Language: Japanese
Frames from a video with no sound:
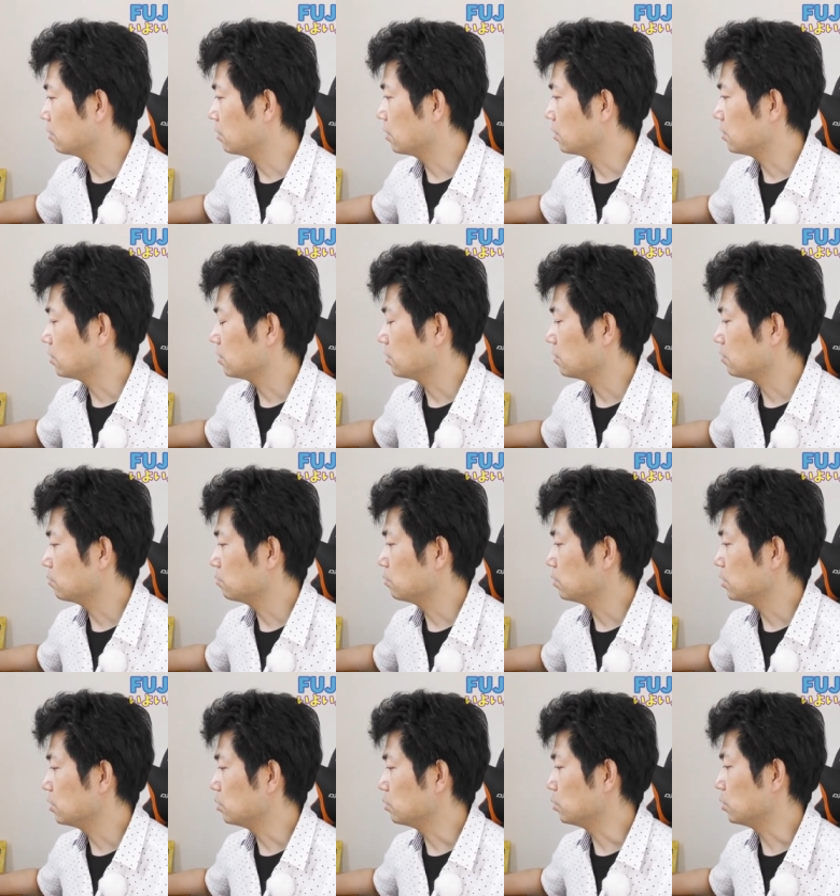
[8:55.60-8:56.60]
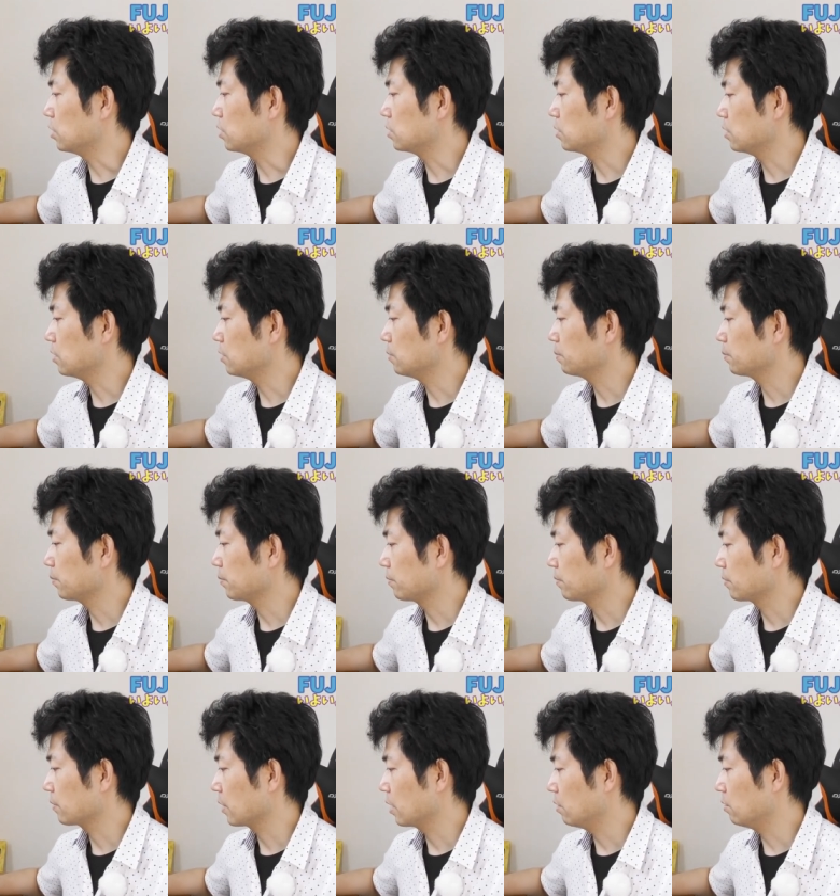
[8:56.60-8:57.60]
解約理由ですね。
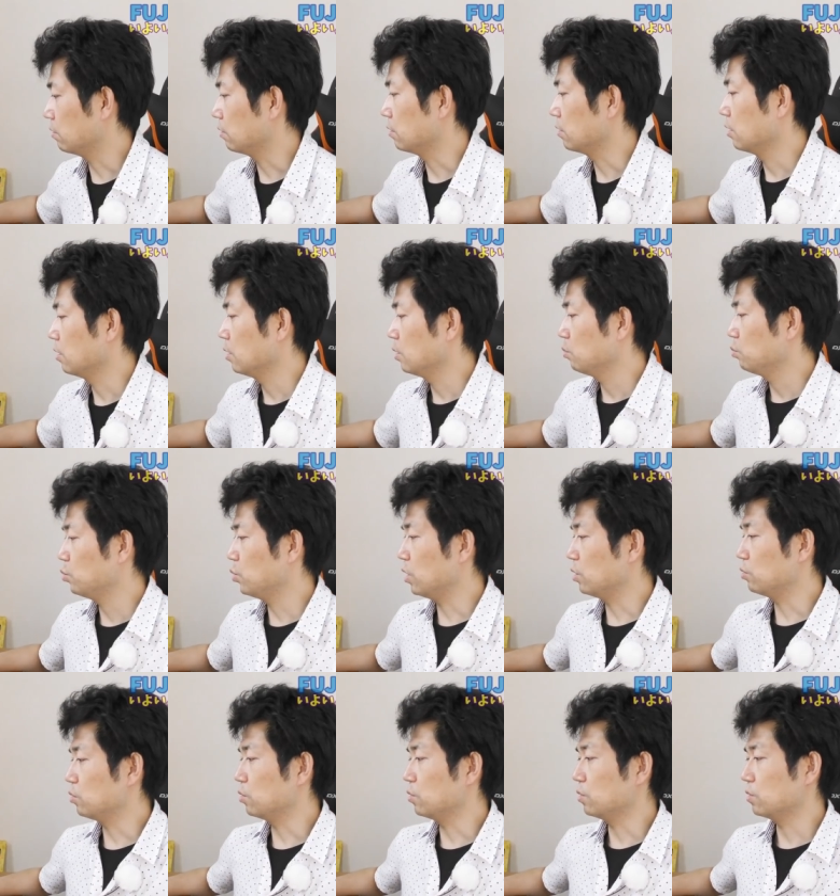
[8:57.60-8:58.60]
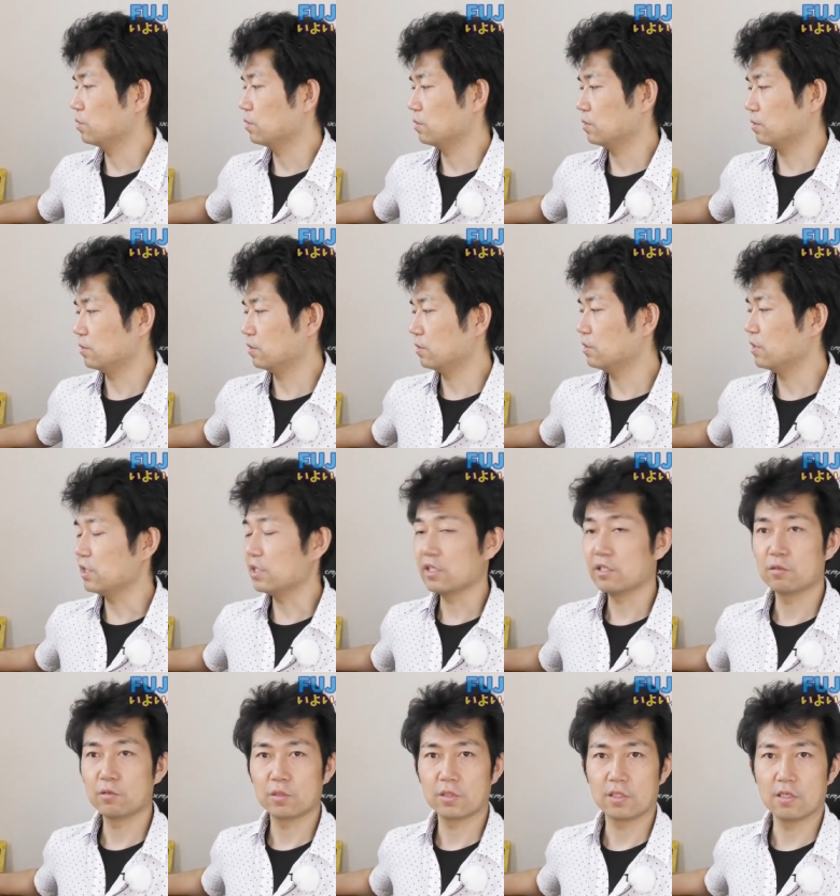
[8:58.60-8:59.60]
はい。もうあの、すで
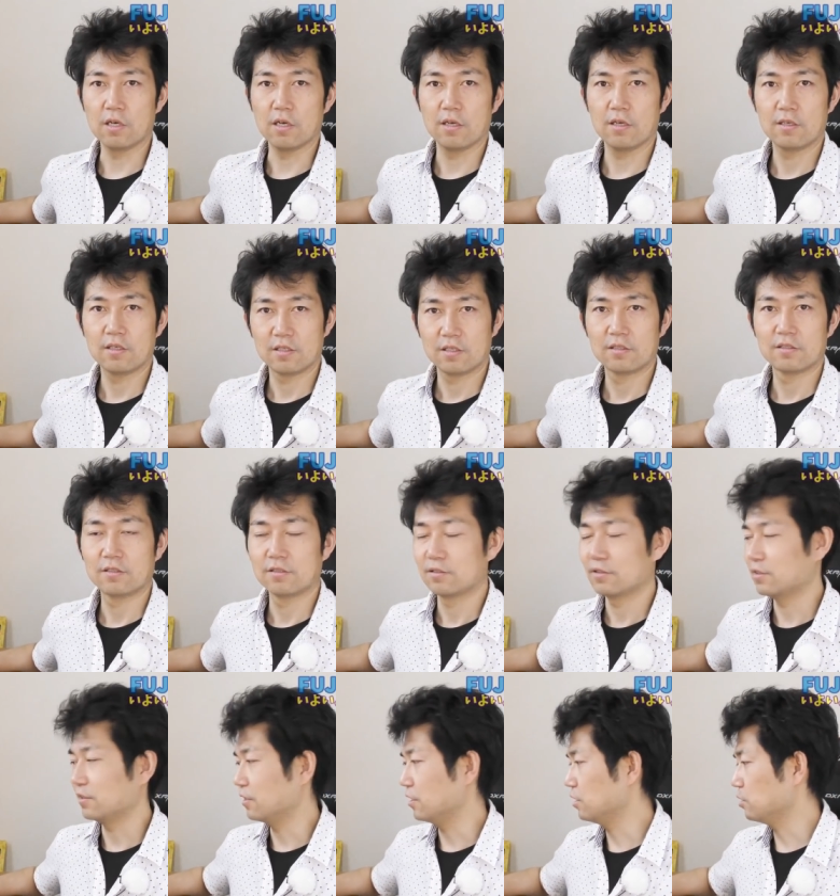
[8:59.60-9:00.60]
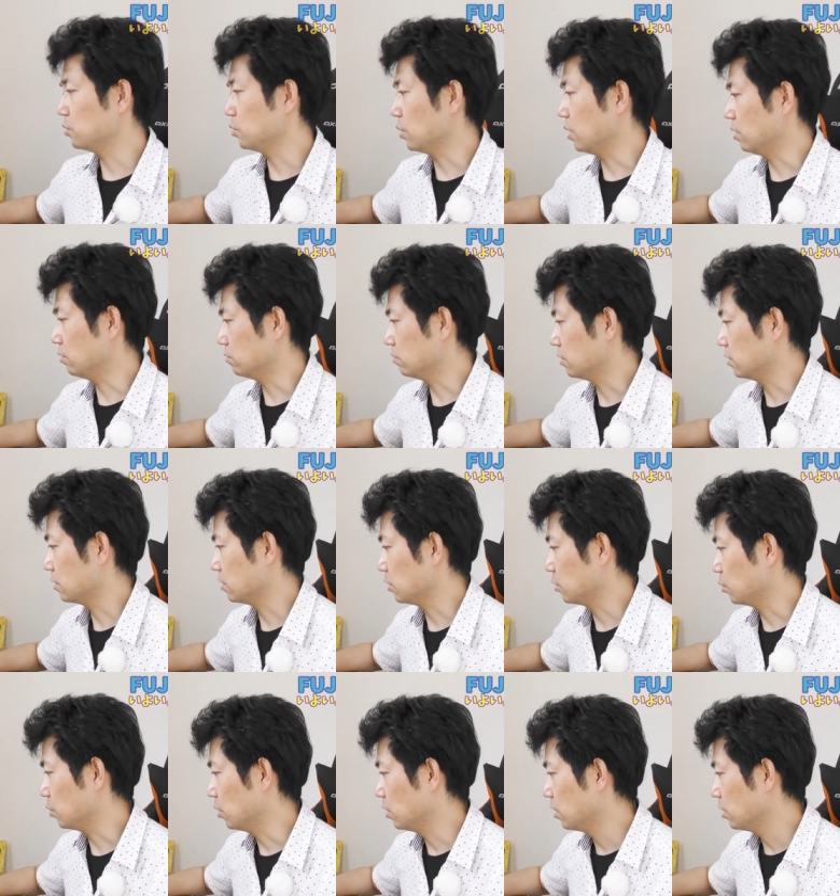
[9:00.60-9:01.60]
にいくつかリストがあるんです
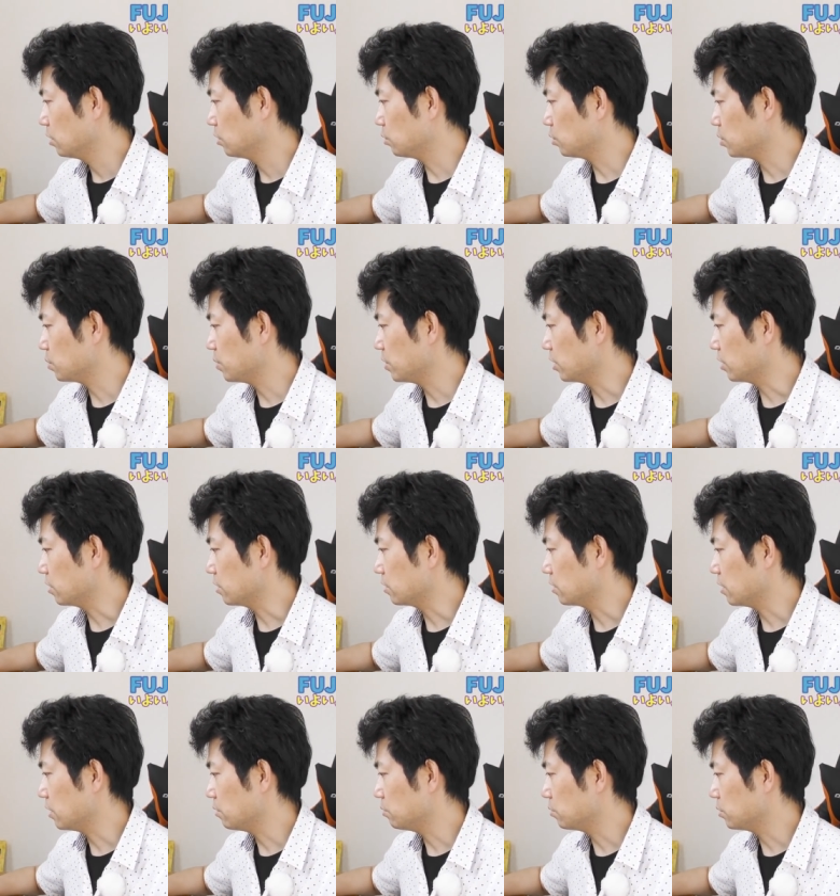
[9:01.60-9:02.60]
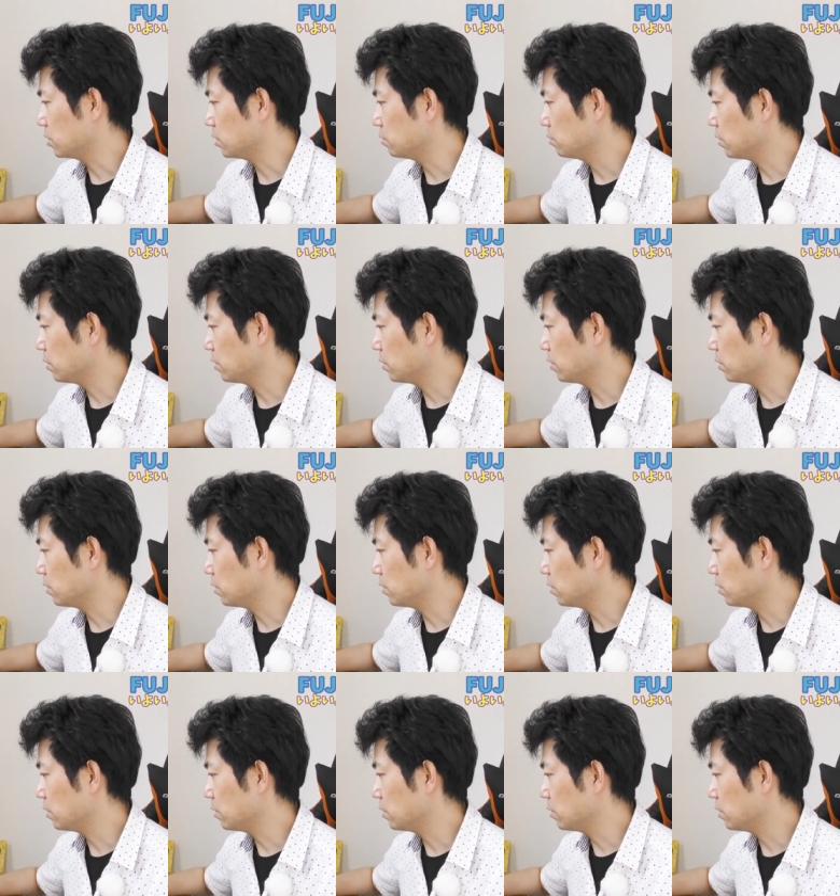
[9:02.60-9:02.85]
けど、1つ目がですね、富士